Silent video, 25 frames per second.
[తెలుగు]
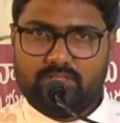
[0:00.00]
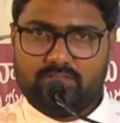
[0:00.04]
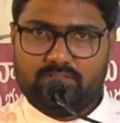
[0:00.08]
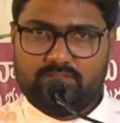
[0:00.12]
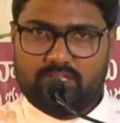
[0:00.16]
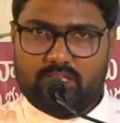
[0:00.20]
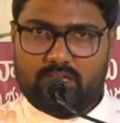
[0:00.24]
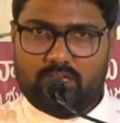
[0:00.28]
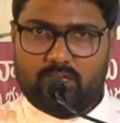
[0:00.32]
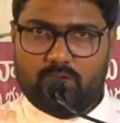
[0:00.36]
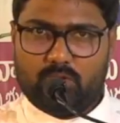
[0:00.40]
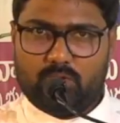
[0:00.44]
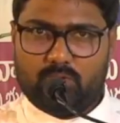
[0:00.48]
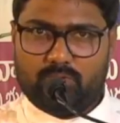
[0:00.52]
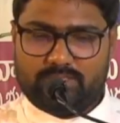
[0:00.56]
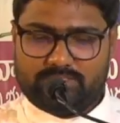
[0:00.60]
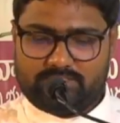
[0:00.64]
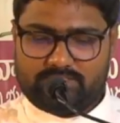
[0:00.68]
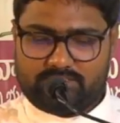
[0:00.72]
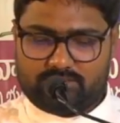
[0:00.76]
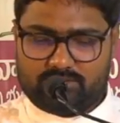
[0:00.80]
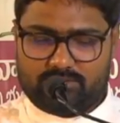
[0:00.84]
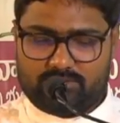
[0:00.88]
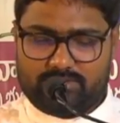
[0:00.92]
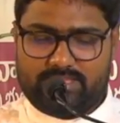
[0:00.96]
తలలు
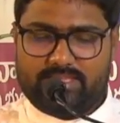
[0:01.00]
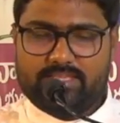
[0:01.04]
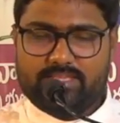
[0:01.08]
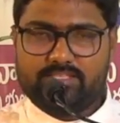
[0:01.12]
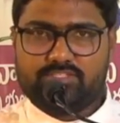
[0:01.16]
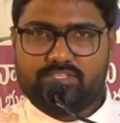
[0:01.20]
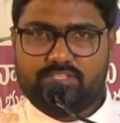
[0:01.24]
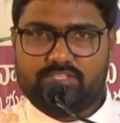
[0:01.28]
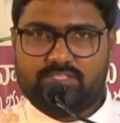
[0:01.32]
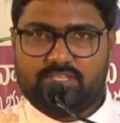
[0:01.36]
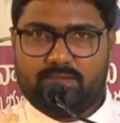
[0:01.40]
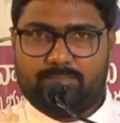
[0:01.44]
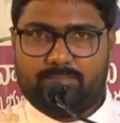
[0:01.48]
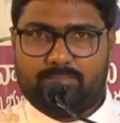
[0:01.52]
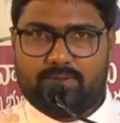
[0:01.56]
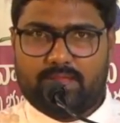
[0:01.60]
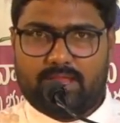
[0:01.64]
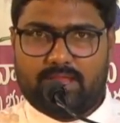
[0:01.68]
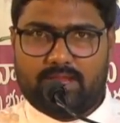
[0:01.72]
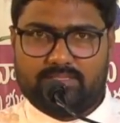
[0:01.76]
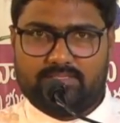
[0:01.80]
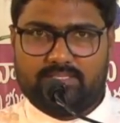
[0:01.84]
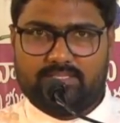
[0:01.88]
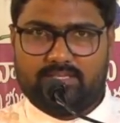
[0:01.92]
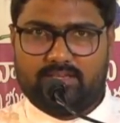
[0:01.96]
వంచుకొని చిన్న
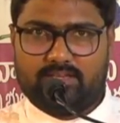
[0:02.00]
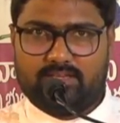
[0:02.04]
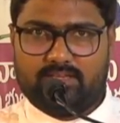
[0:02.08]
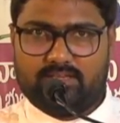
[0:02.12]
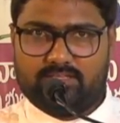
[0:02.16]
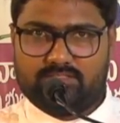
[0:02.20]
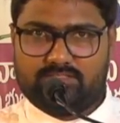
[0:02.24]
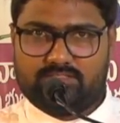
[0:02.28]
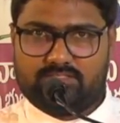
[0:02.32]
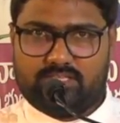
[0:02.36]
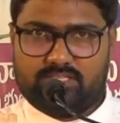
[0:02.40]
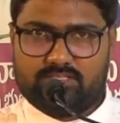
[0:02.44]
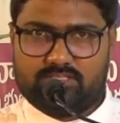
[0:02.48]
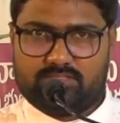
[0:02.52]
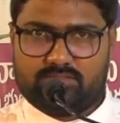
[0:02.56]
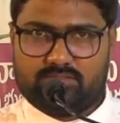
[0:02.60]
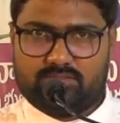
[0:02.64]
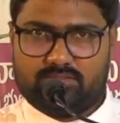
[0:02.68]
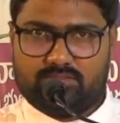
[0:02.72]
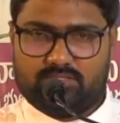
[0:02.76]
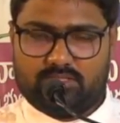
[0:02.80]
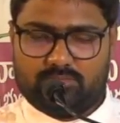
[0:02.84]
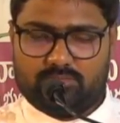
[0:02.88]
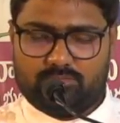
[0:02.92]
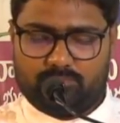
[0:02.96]
ప్రార్థన
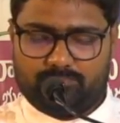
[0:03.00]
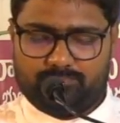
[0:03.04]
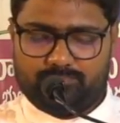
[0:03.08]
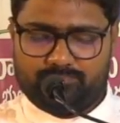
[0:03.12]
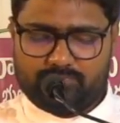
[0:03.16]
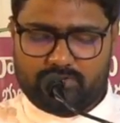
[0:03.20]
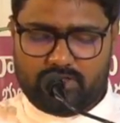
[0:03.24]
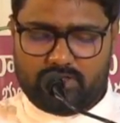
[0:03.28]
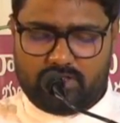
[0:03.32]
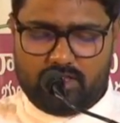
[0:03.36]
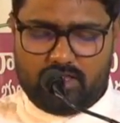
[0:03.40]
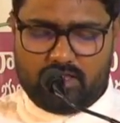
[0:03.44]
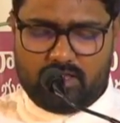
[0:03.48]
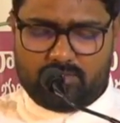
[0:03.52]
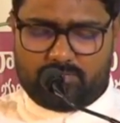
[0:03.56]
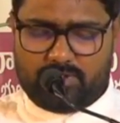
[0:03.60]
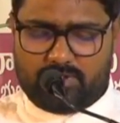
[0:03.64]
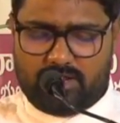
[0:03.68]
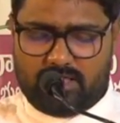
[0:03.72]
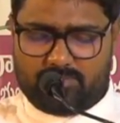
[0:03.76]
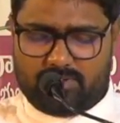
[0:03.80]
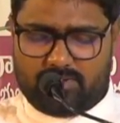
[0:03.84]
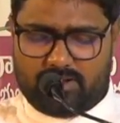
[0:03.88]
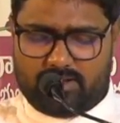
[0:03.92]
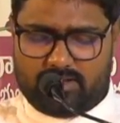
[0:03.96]
చేసుకుందాము
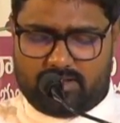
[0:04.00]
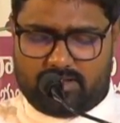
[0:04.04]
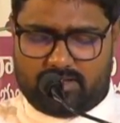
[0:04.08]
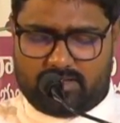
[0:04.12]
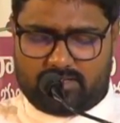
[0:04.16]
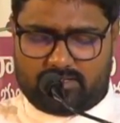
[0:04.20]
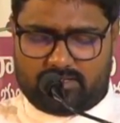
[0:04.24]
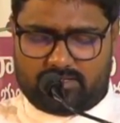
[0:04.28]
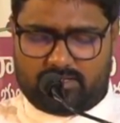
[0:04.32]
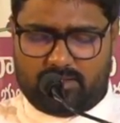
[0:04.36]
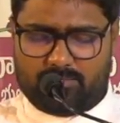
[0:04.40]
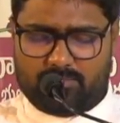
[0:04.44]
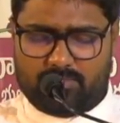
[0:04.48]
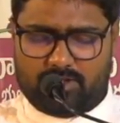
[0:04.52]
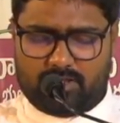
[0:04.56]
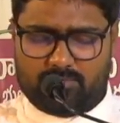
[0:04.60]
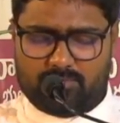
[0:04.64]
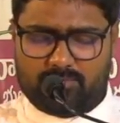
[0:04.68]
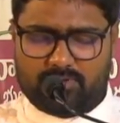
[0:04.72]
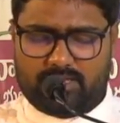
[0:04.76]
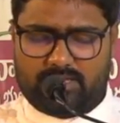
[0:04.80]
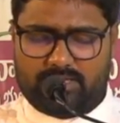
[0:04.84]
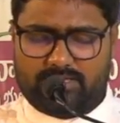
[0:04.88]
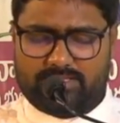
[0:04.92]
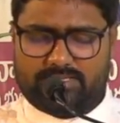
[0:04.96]
ప్రేమ నమ్మకం
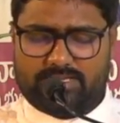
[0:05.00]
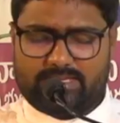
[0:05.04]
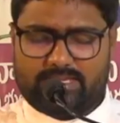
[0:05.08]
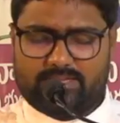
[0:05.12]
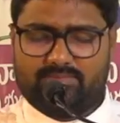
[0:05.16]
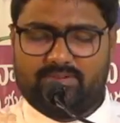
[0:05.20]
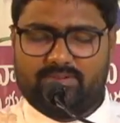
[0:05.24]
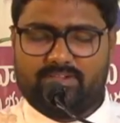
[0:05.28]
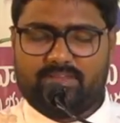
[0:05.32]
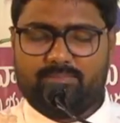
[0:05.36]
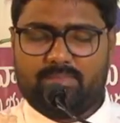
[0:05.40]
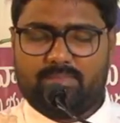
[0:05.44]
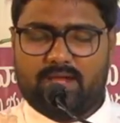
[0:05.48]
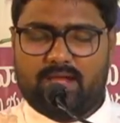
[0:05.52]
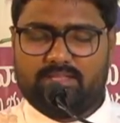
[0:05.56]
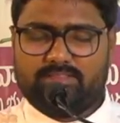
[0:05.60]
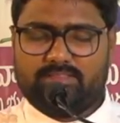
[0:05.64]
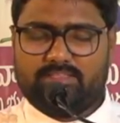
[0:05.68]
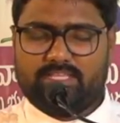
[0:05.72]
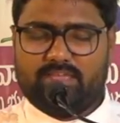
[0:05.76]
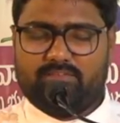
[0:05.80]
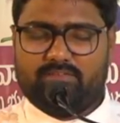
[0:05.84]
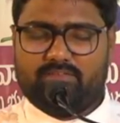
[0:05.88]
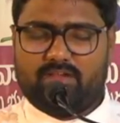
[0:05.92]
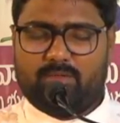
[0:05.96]
కలిగినటువంటి మా
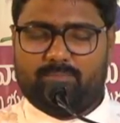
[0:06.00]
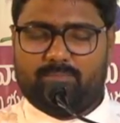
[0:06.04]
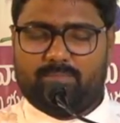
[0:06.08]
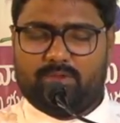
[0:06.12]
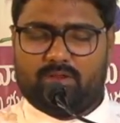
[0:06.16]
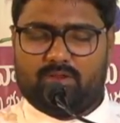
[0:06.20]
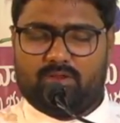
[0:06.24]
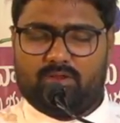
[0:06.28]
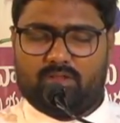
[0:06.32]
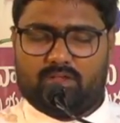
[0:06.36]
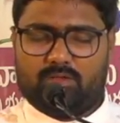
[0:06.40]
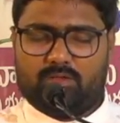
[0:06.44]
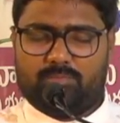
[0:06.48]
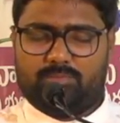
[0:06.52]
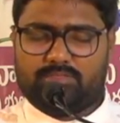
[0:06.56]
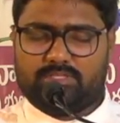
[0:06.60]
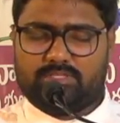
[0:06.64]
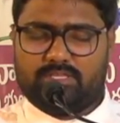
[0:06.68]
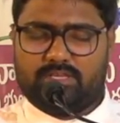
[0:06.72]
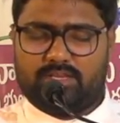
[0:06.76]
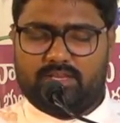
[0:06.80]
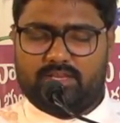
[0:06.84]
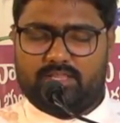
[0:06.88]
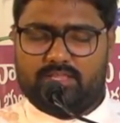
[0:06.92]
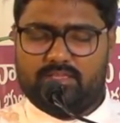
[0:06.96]
దేవ పరలోకపు
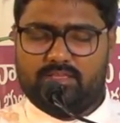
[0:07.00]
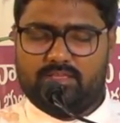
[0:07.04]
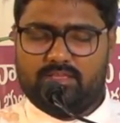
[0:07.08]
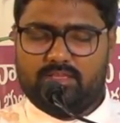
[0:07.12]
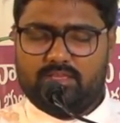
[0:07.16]
తండ్రి